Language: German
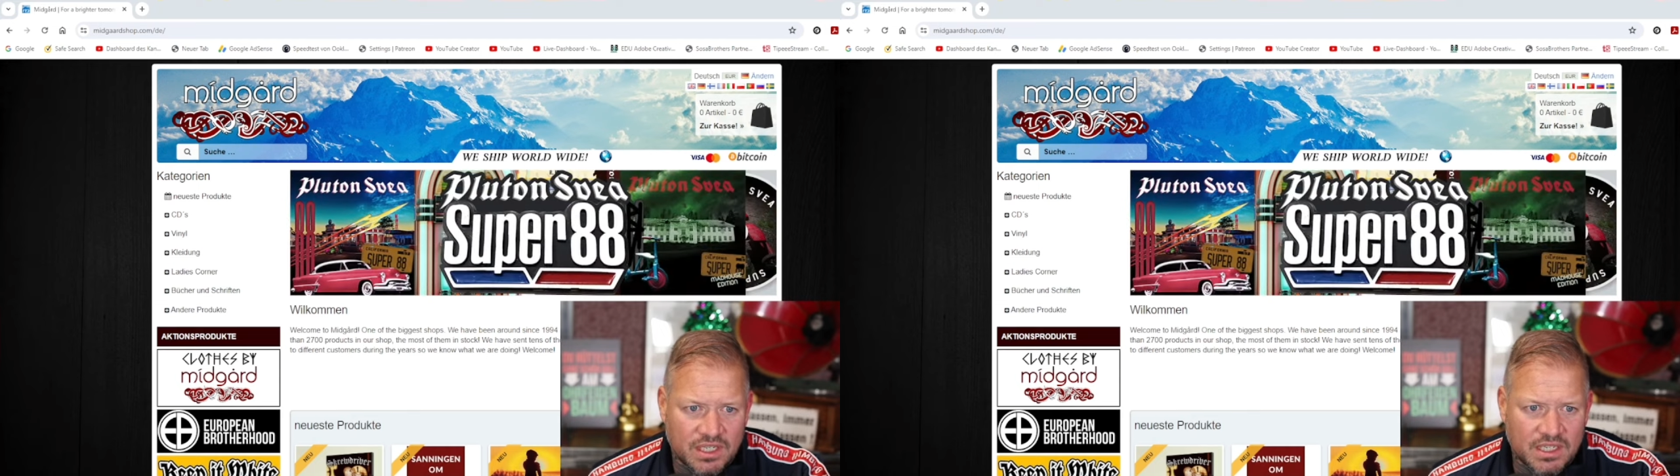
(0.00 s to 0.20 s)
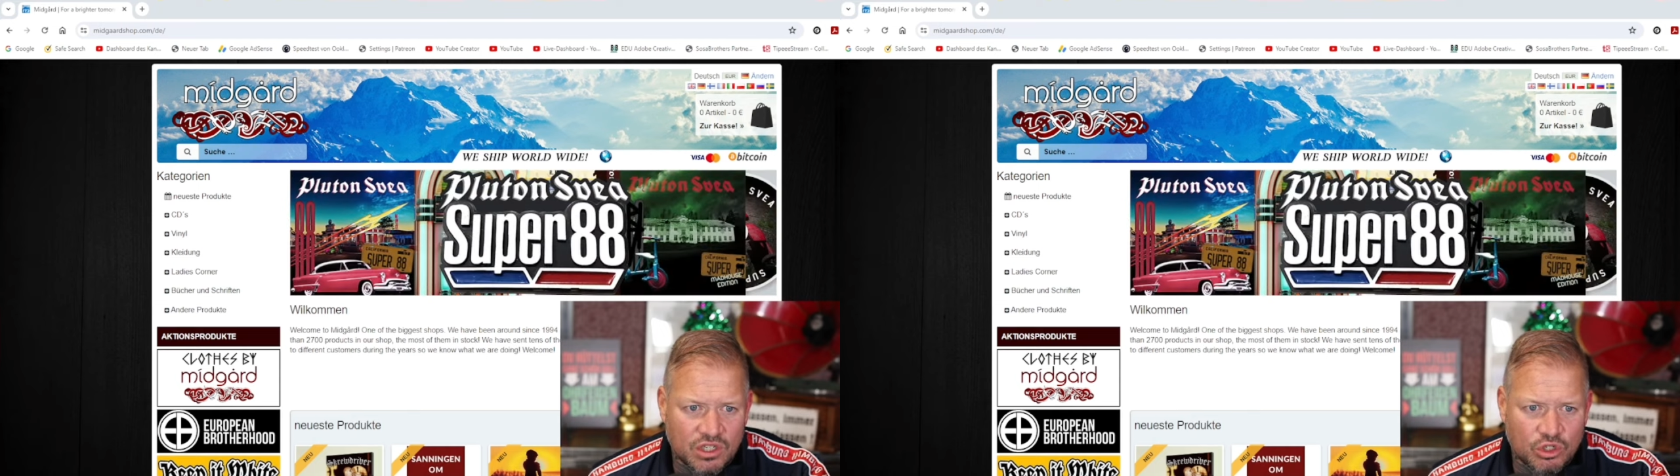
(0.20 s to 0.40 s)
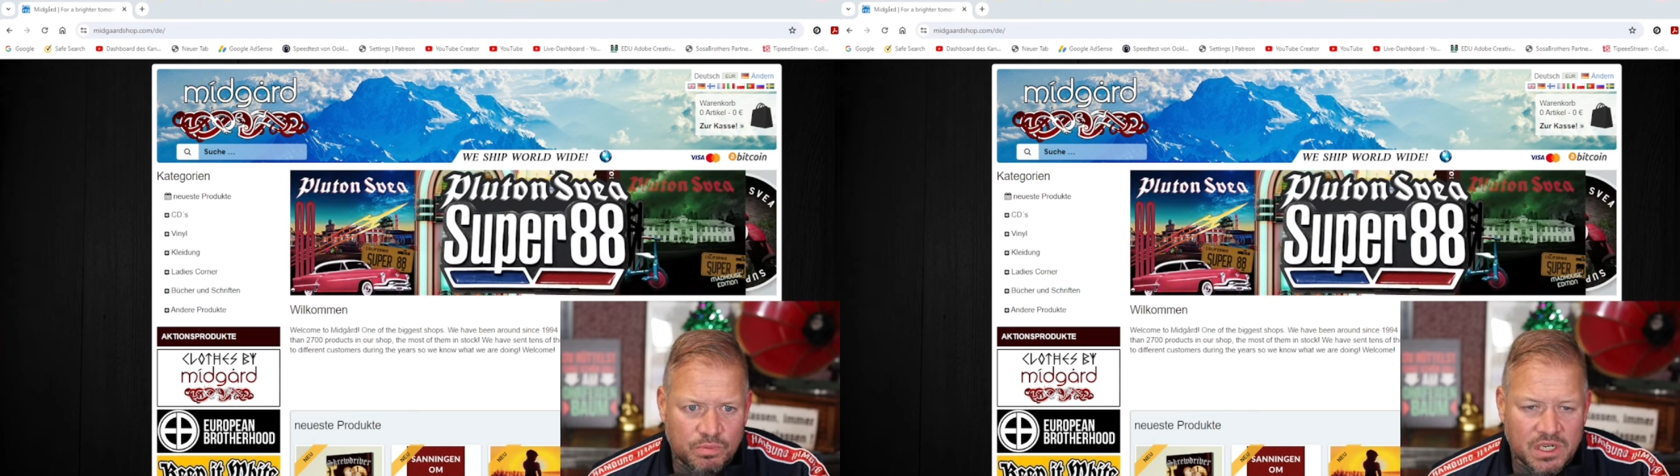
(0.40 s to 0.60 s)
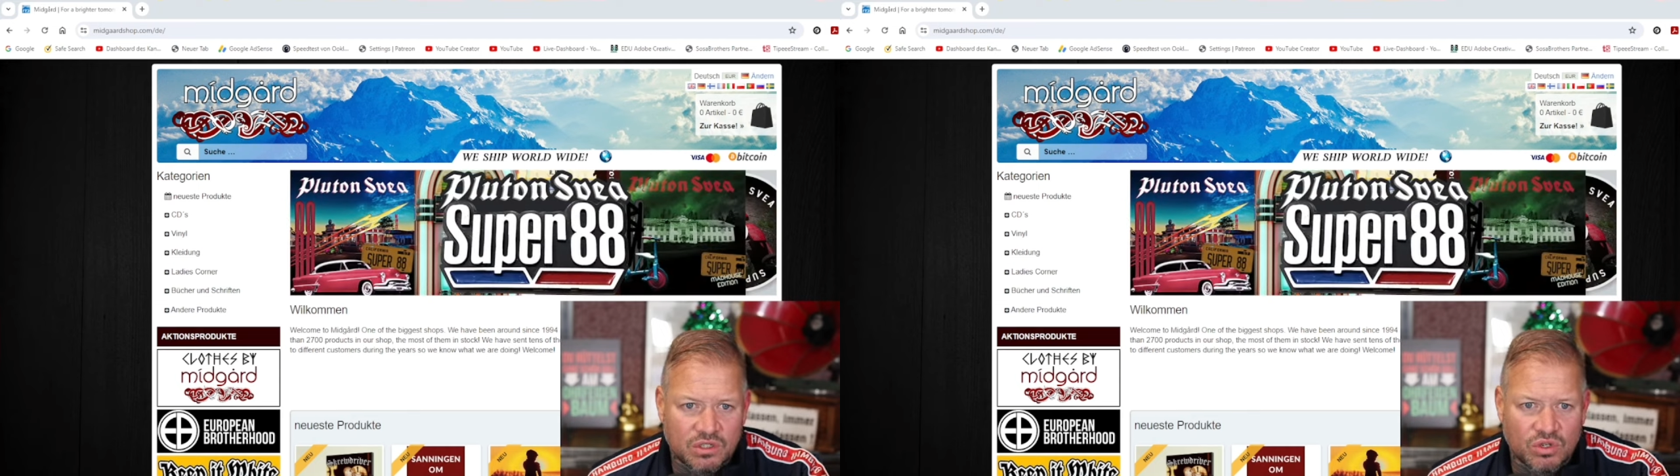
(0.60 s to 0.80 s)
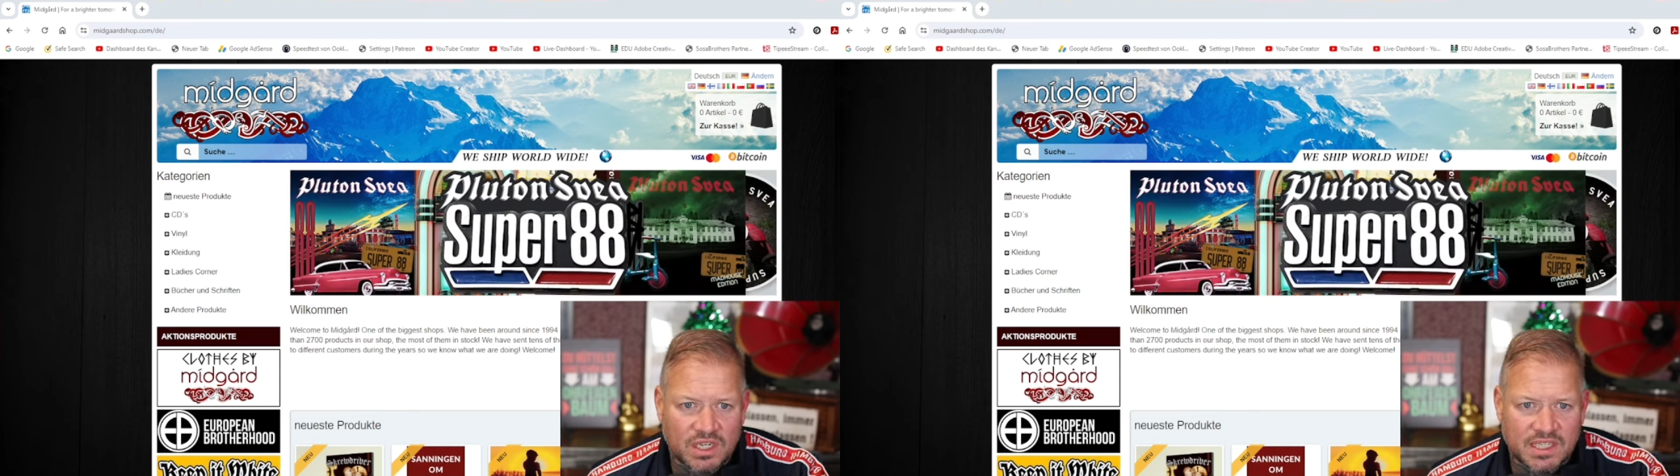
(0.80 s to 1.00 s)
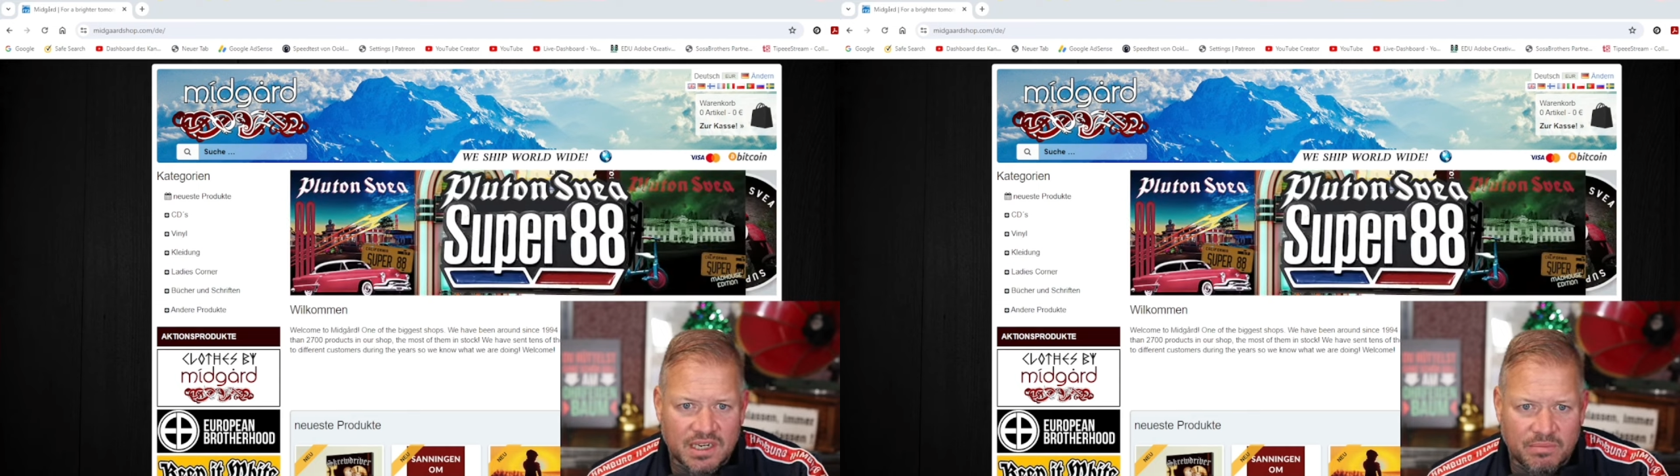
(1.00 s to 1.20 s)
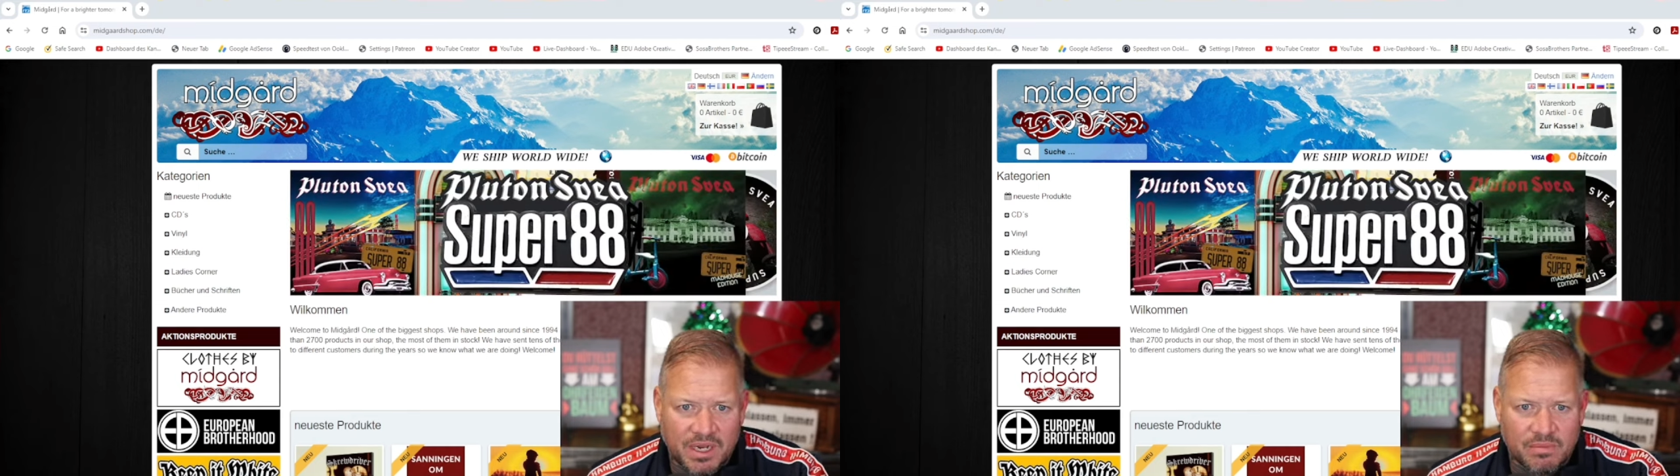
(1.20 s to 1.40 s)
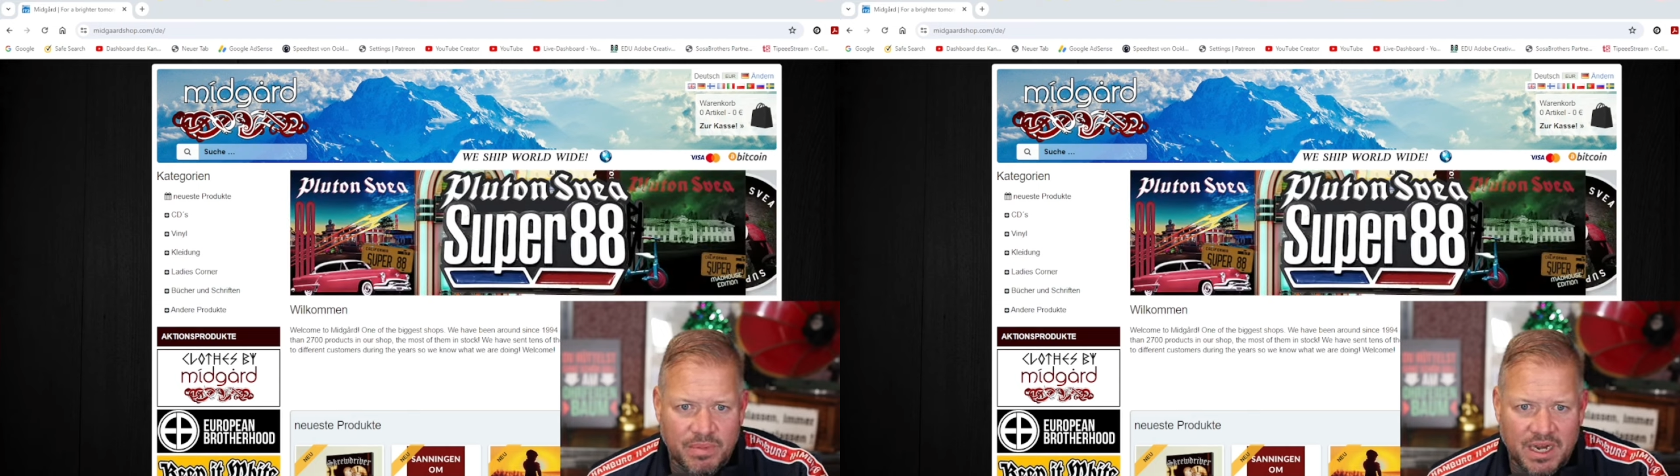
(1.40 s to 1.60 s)
Giese spielte zu der Zeit eine
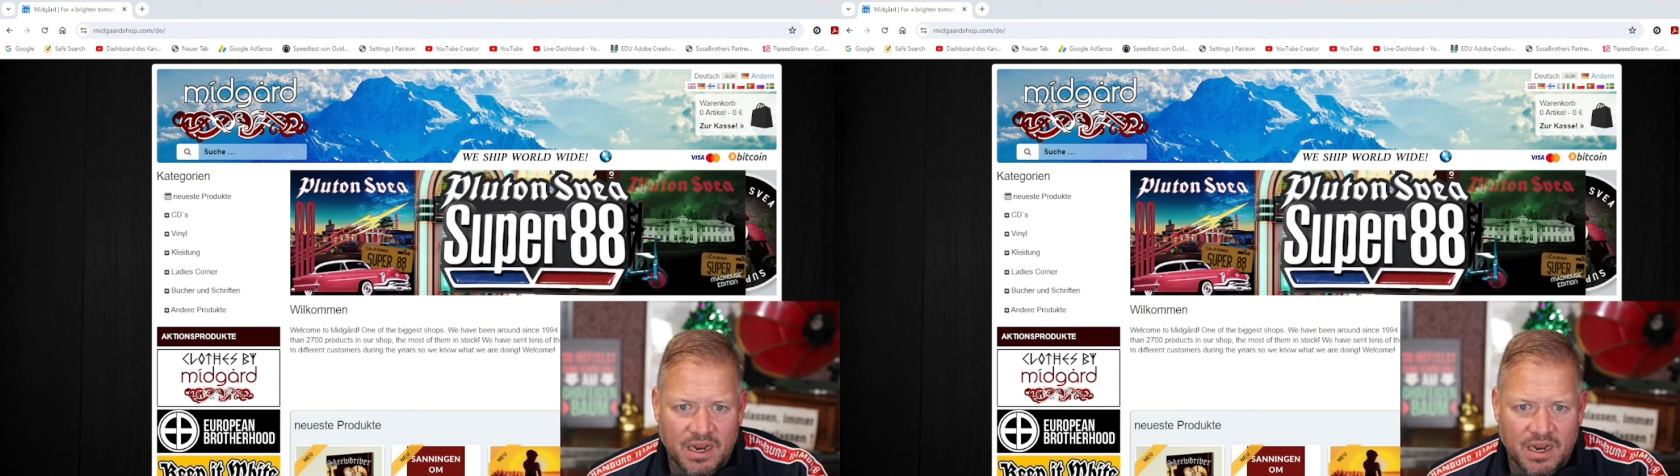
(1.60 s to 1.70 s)
Metalband